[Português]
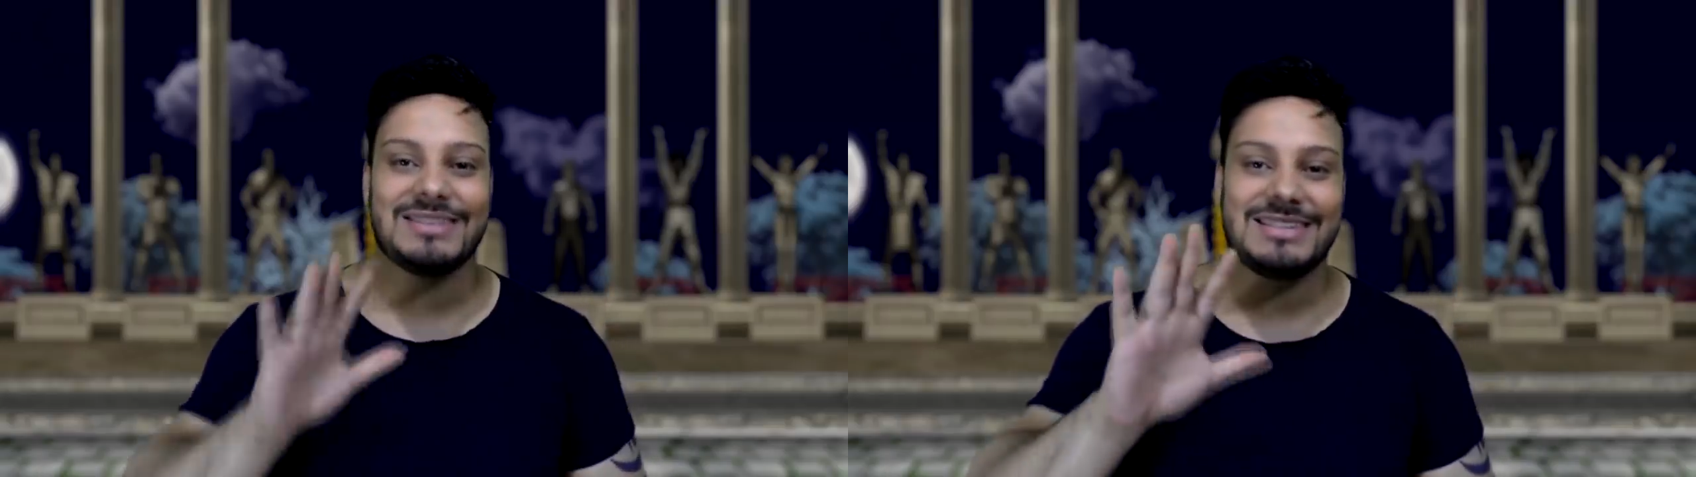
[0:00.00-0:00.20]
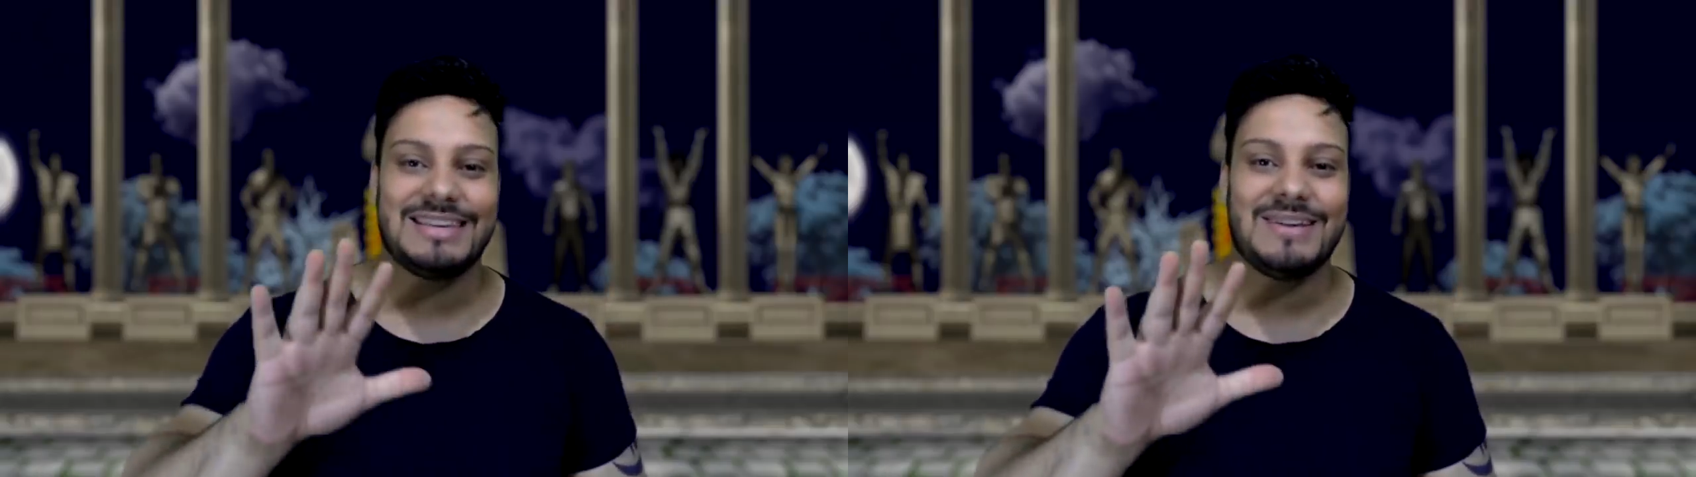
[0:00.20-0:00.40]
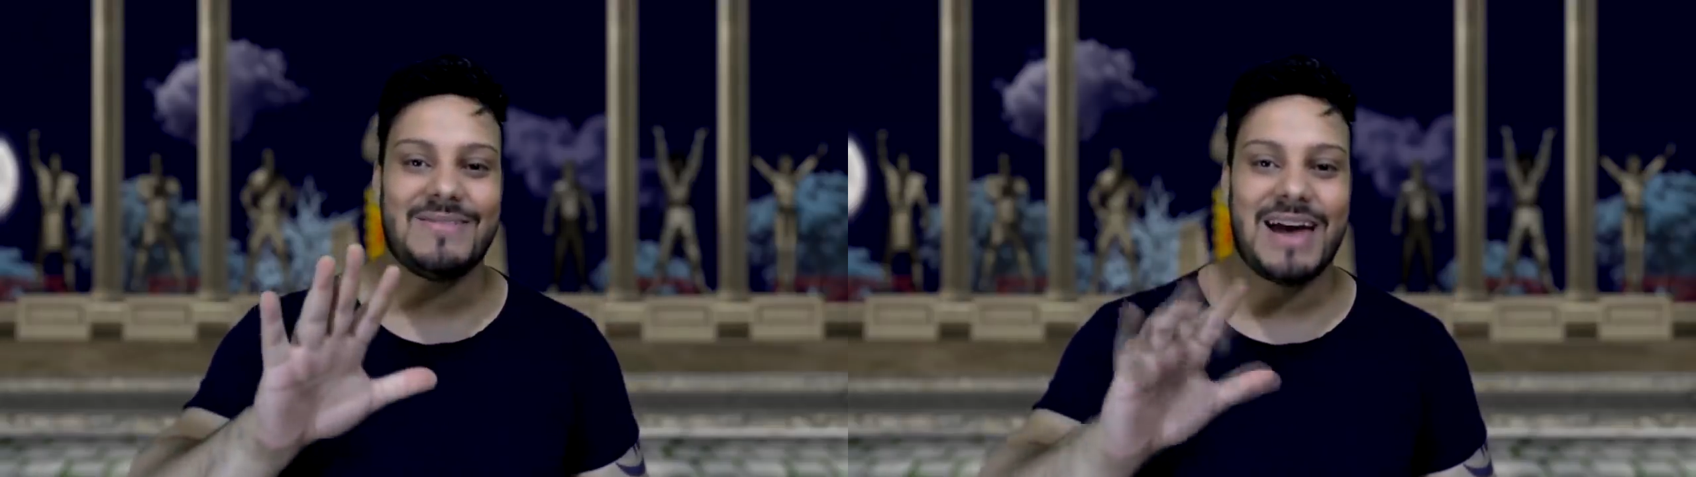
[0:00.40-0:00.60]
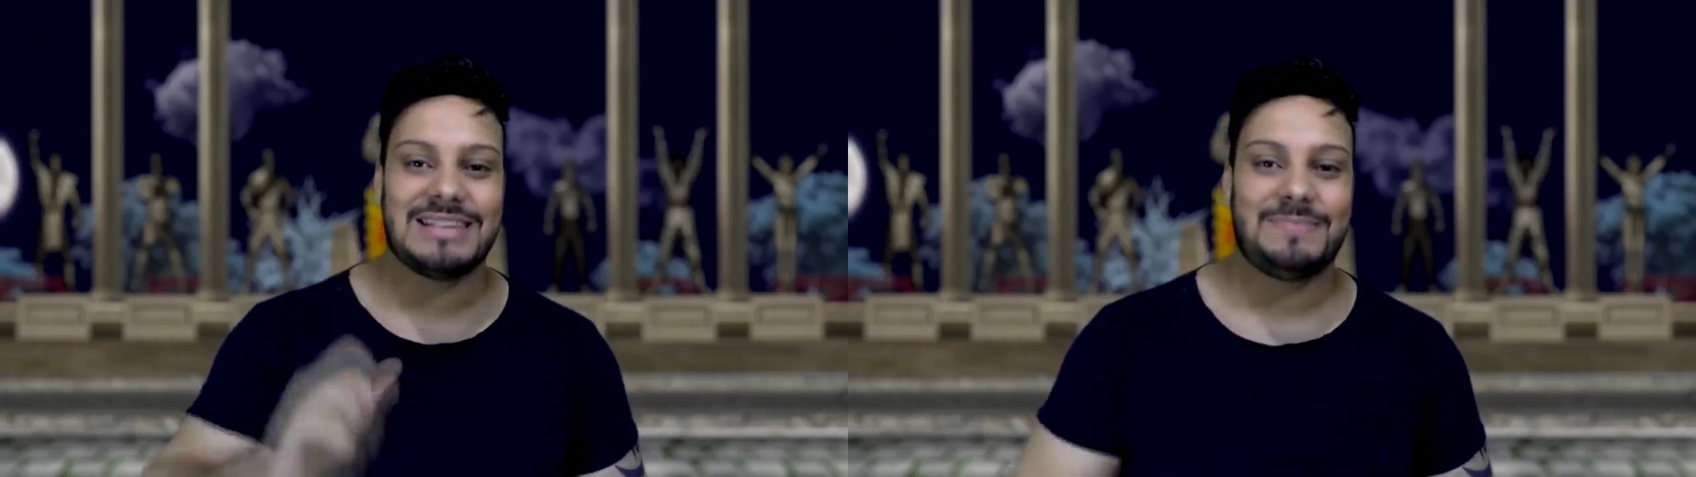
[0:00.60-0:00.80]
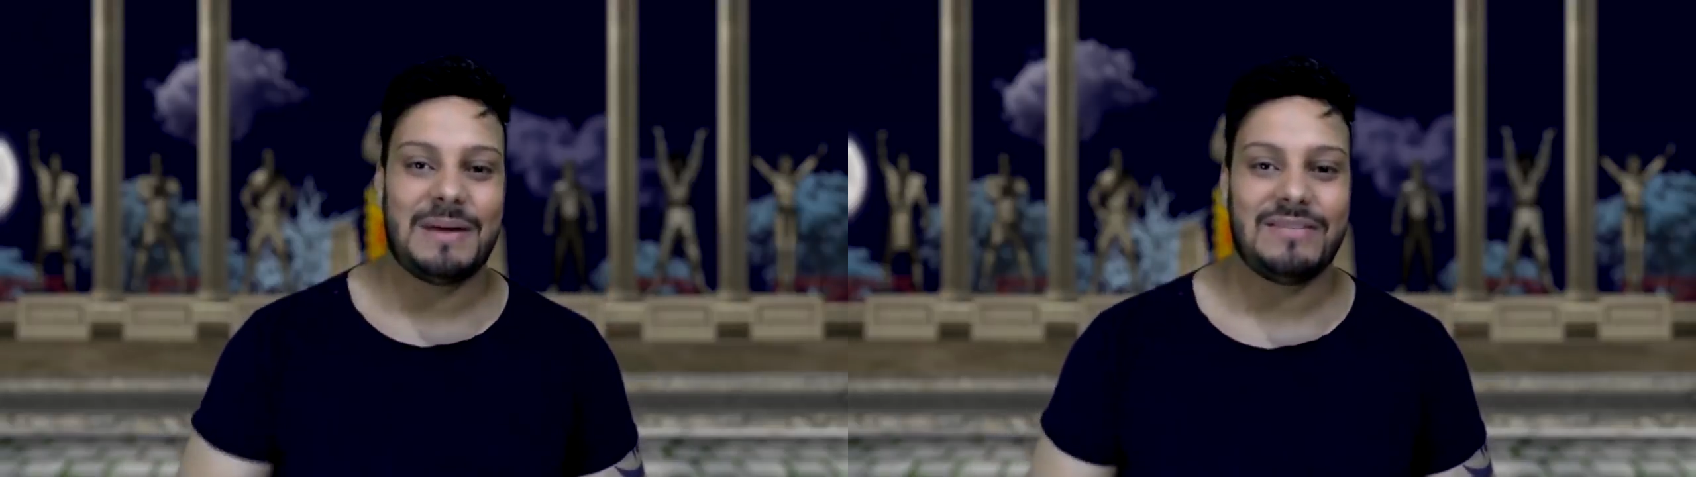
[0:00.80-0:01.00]

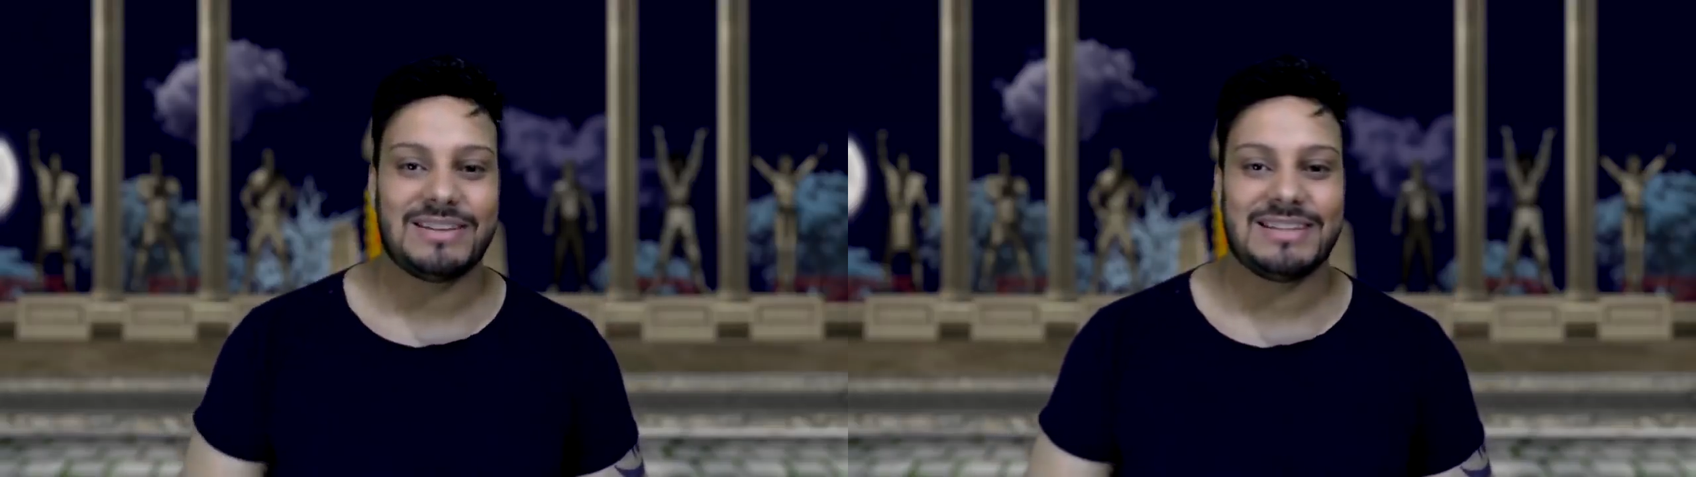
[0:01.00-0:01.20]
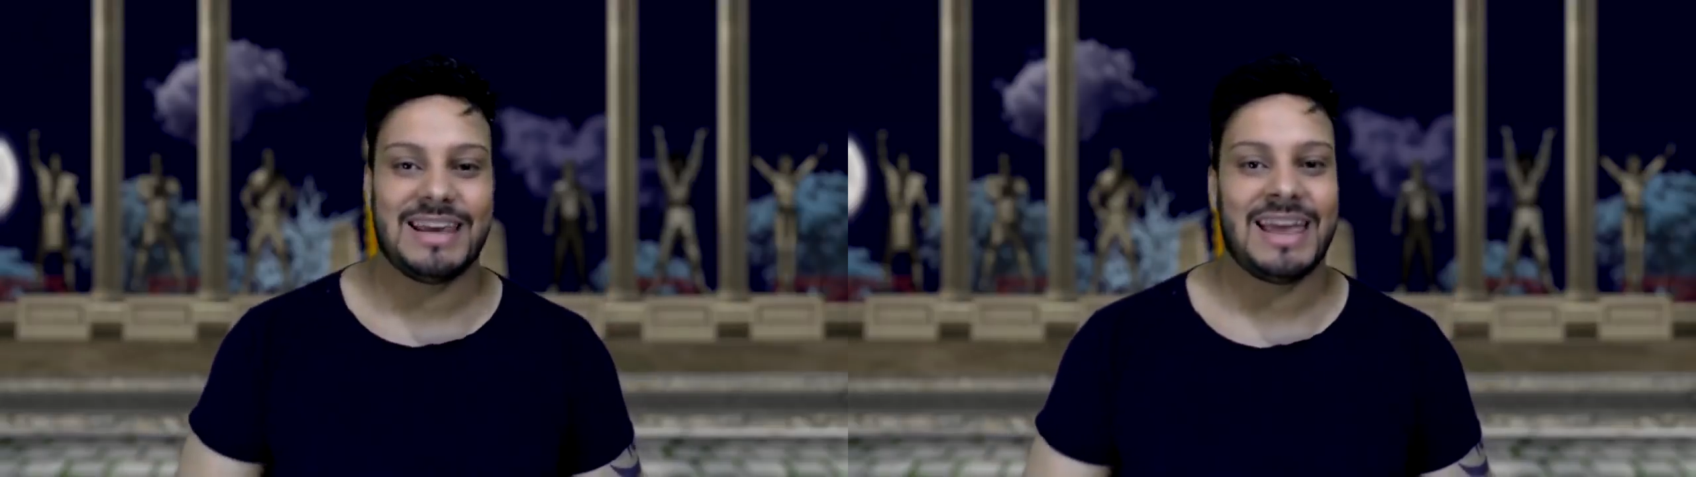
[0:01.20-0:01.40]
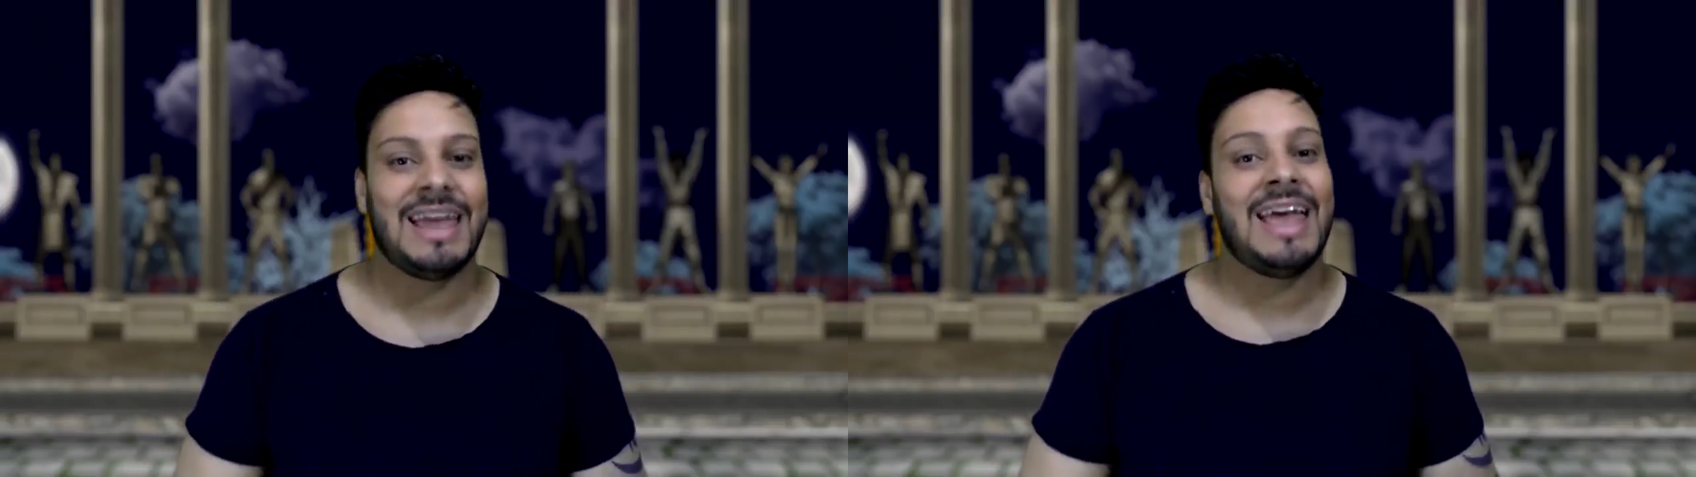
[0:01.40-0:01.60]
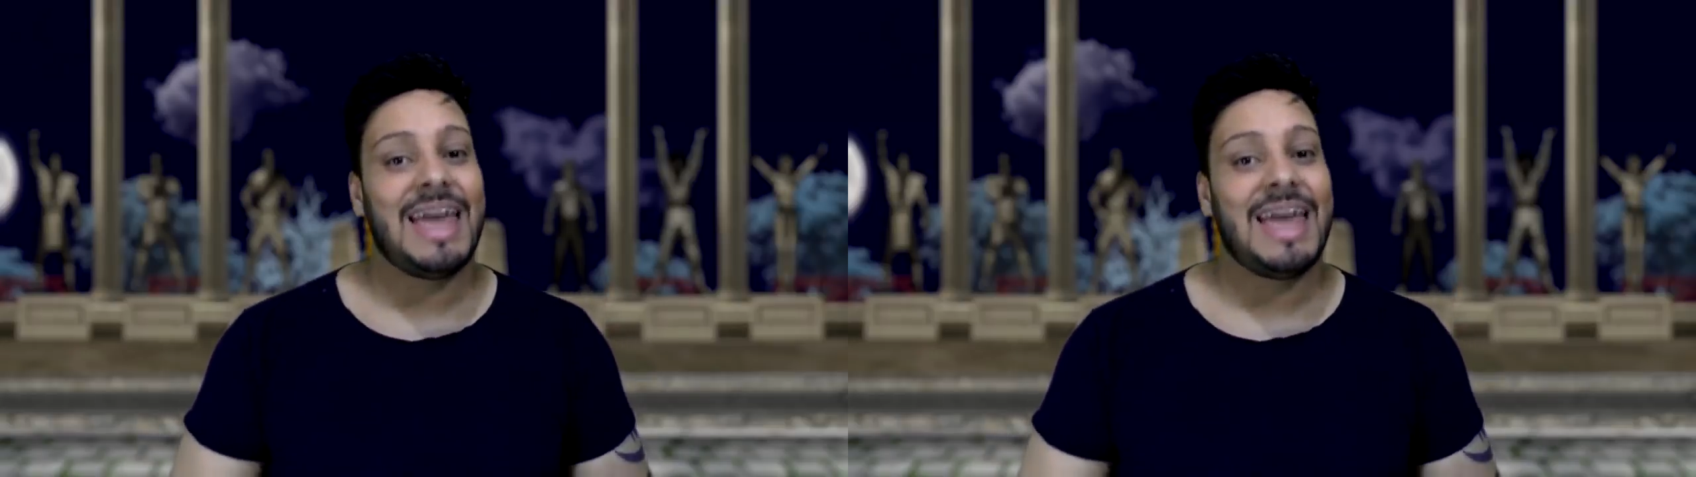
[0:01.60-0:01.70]
5S para você.